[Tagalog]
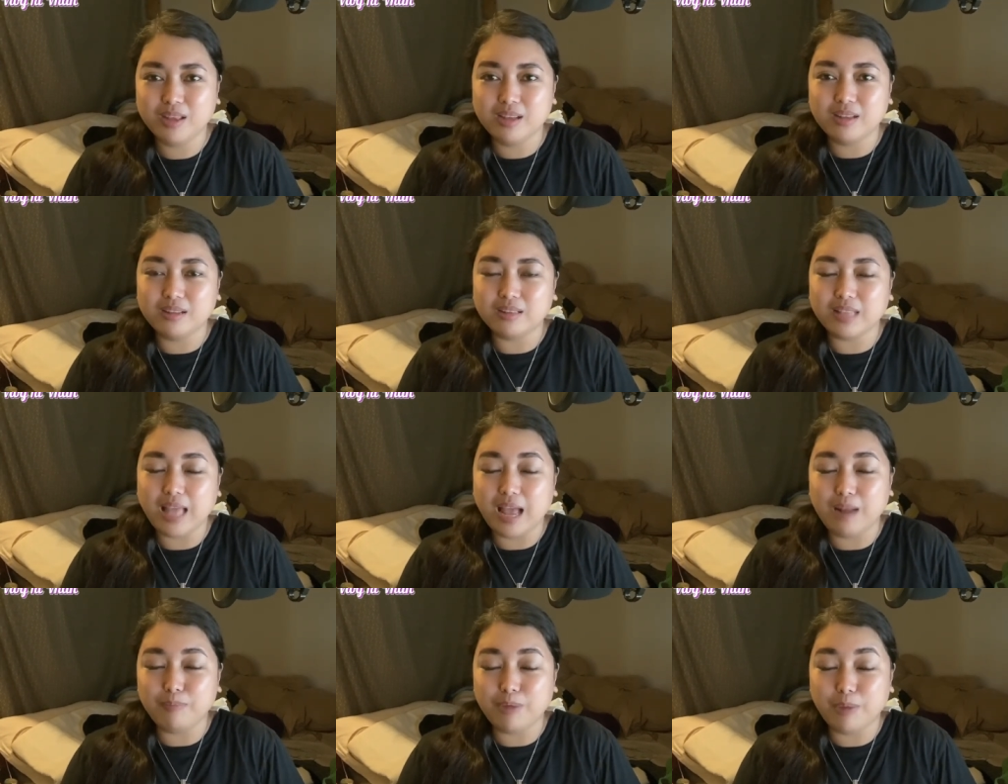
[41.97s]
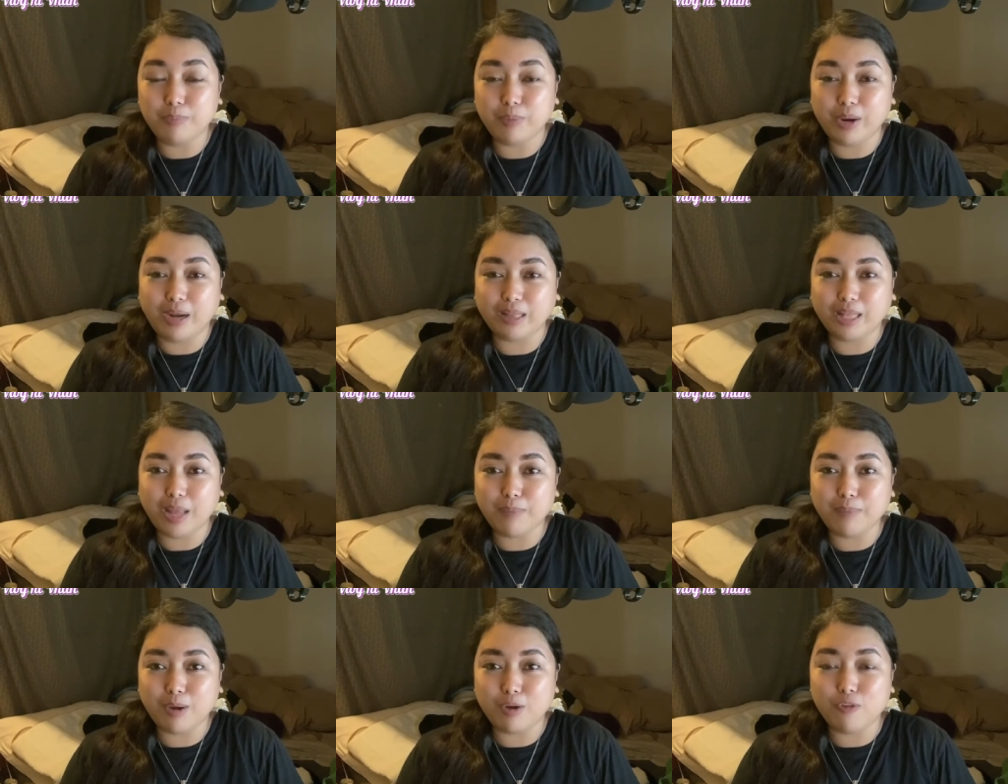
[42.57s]
Dahil may
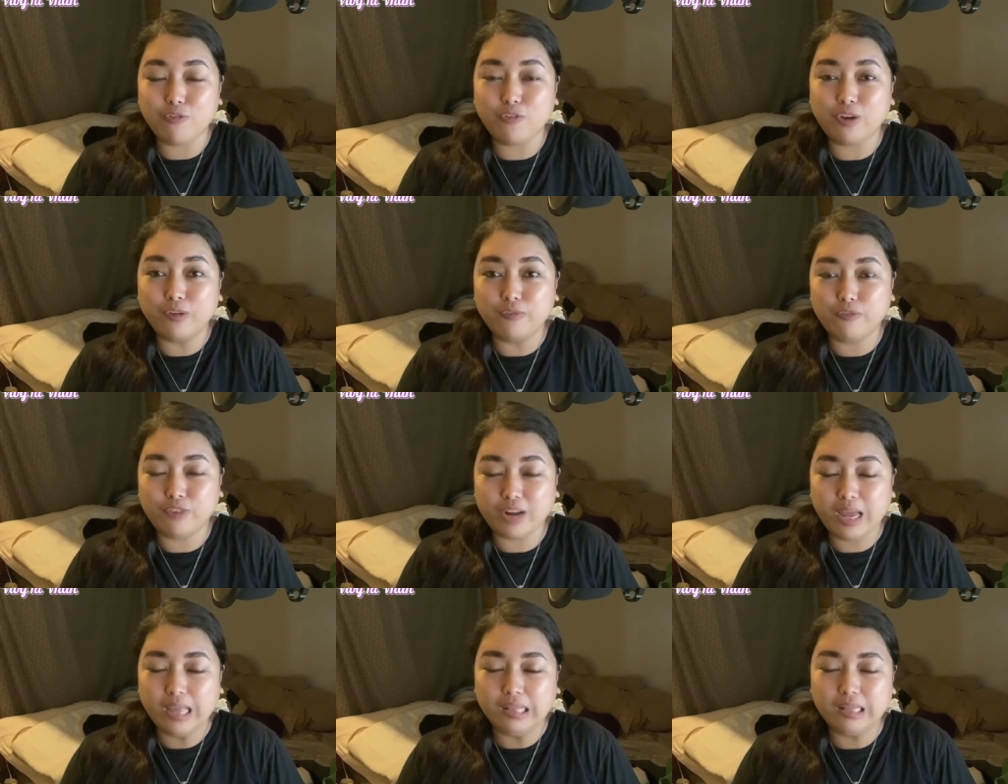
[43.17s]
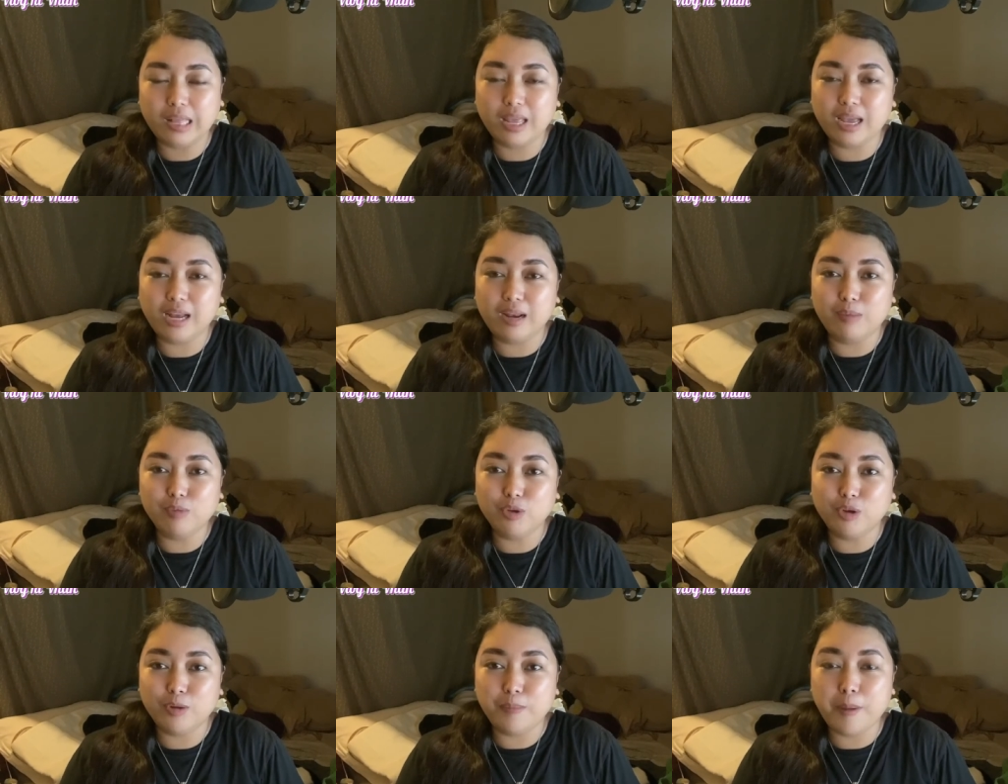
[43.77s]
part-time ako pag Friday. Alam
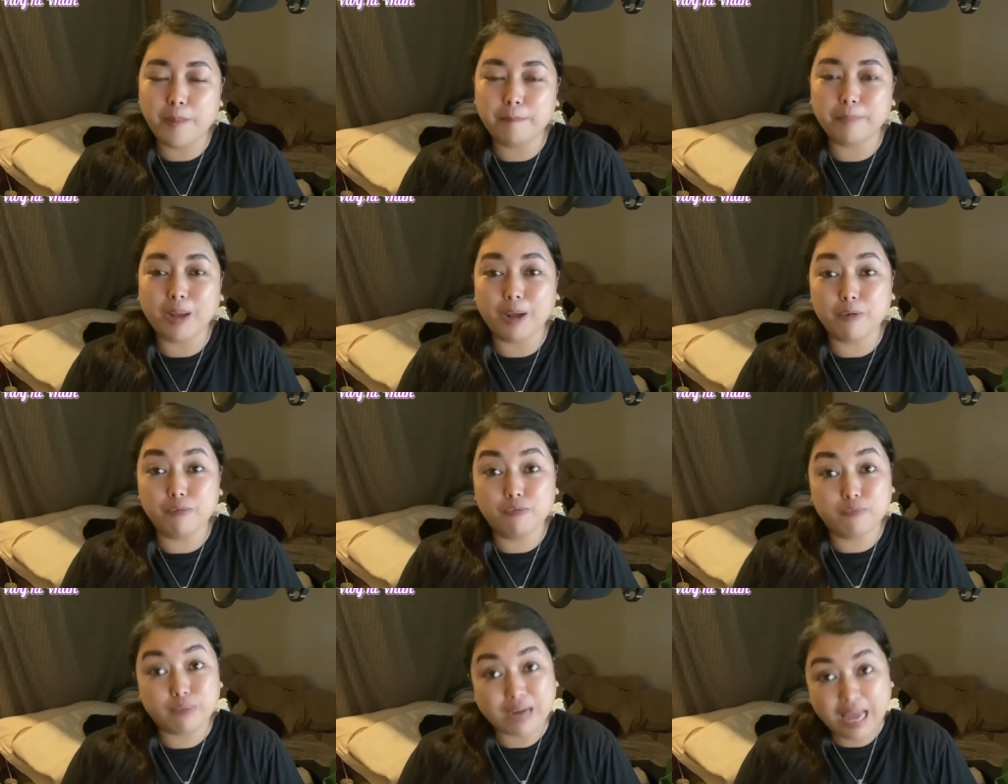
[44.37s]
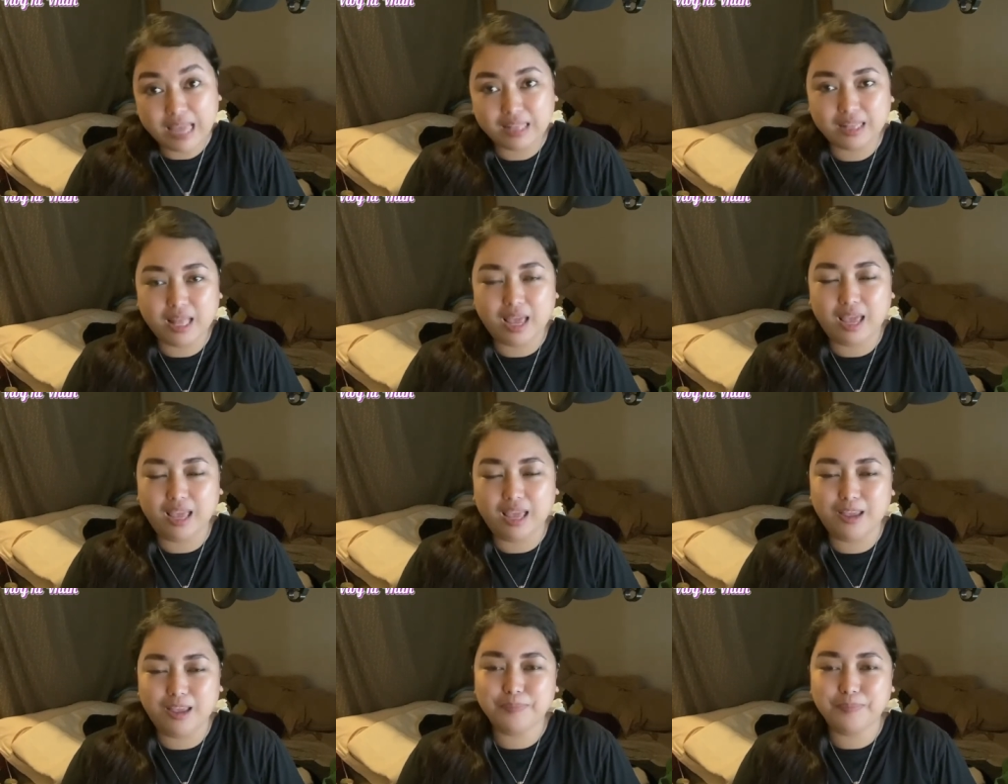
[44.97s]
nyo naman pag
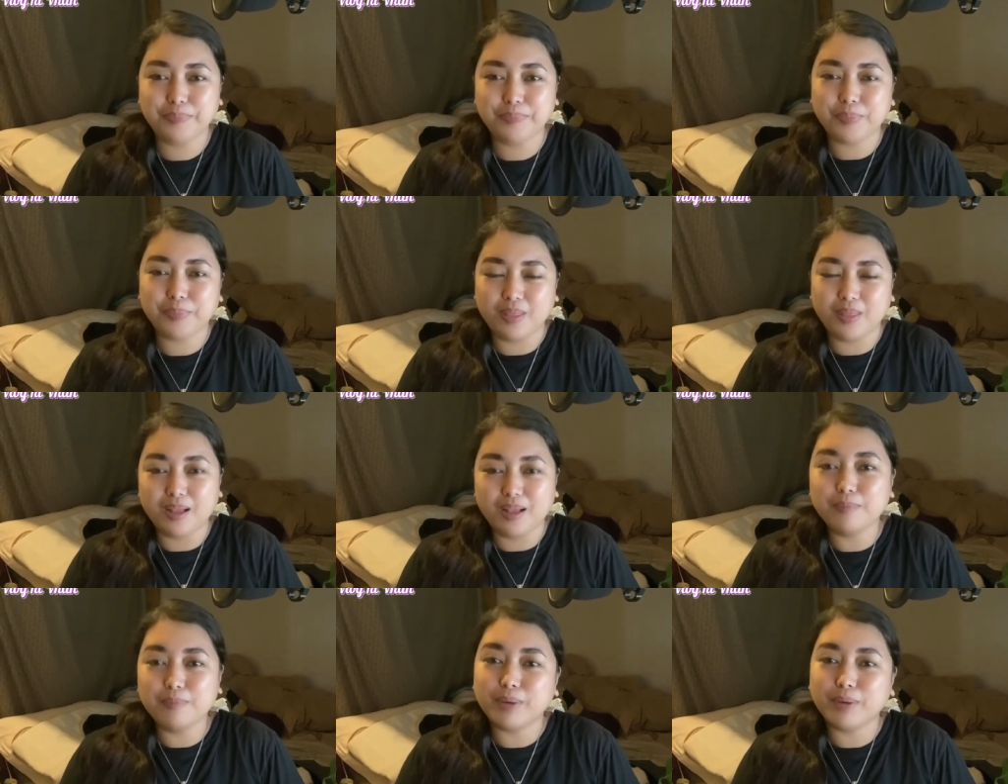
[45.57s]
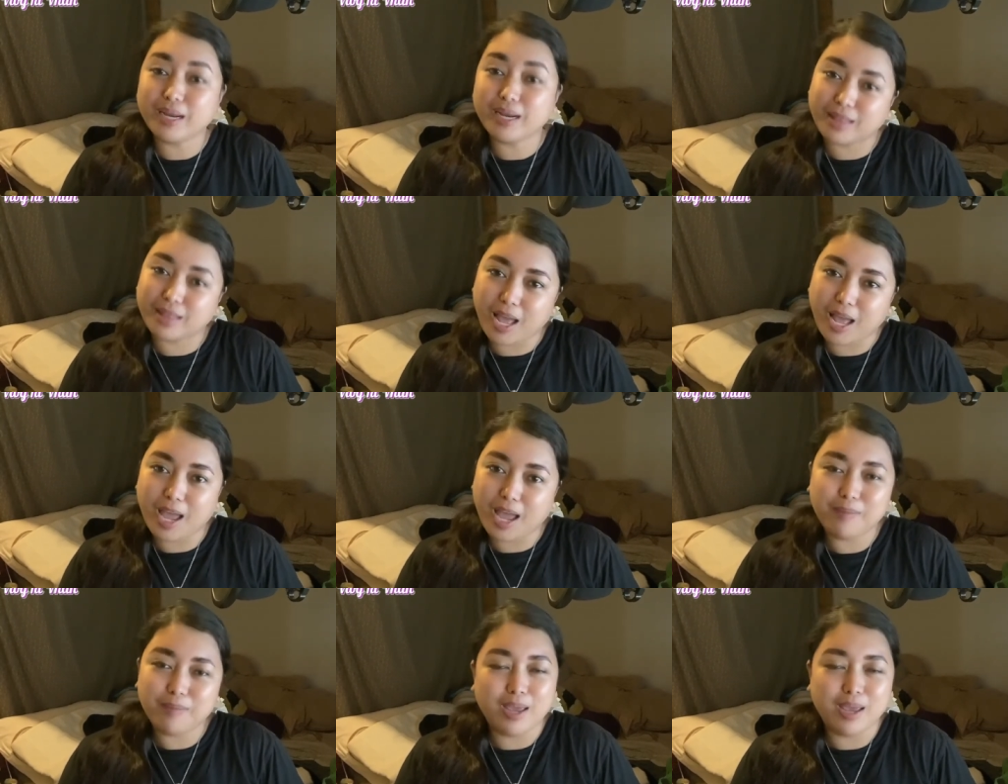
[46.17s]
Friday,
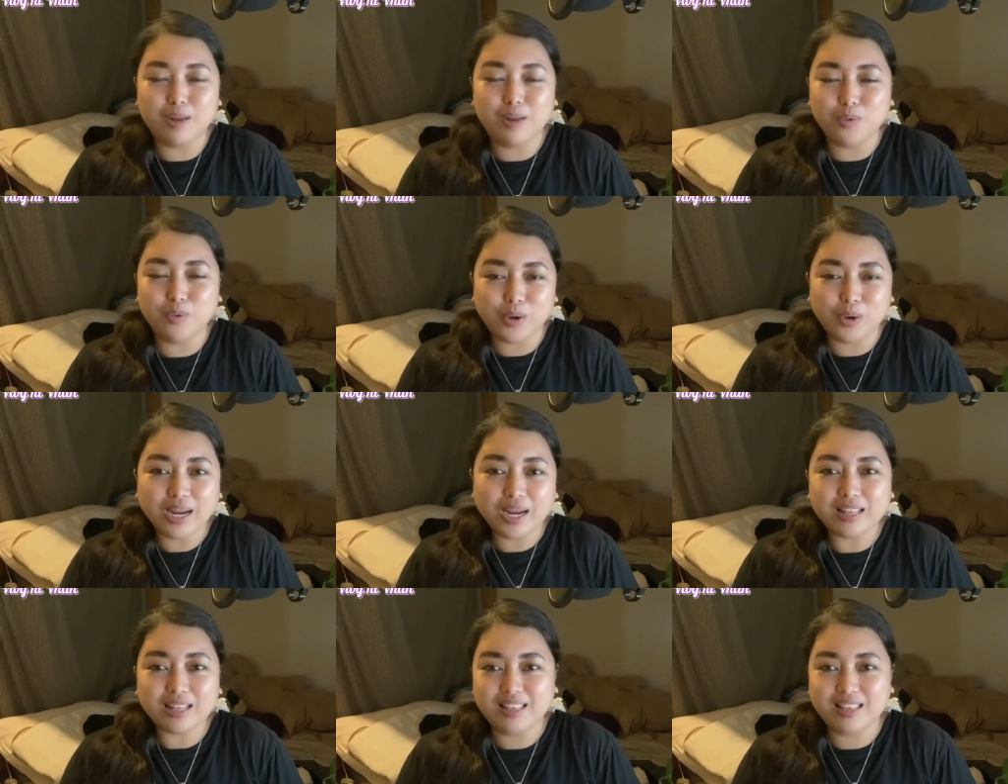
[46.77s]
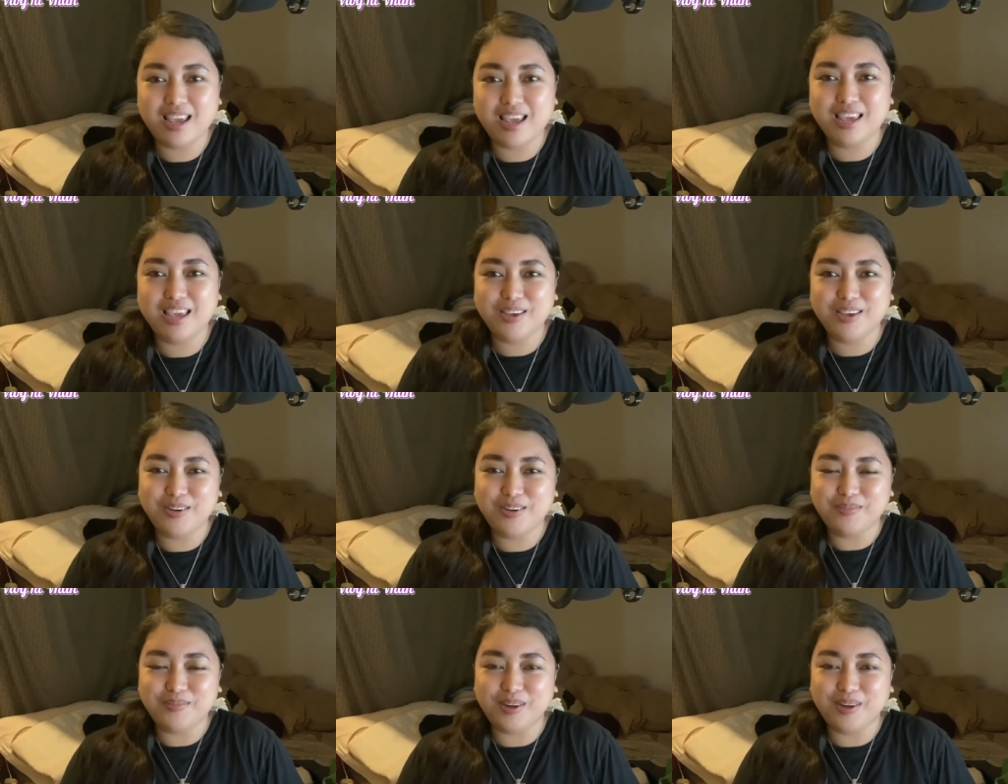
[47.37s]
part-time and work day
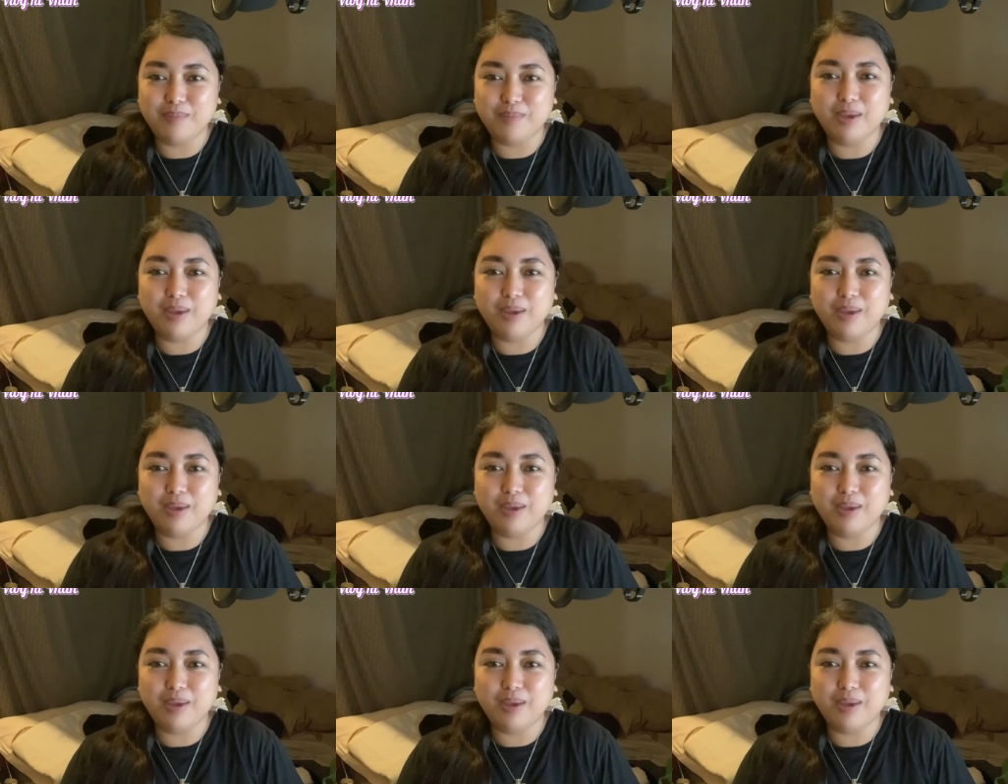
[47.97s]
yon mga be.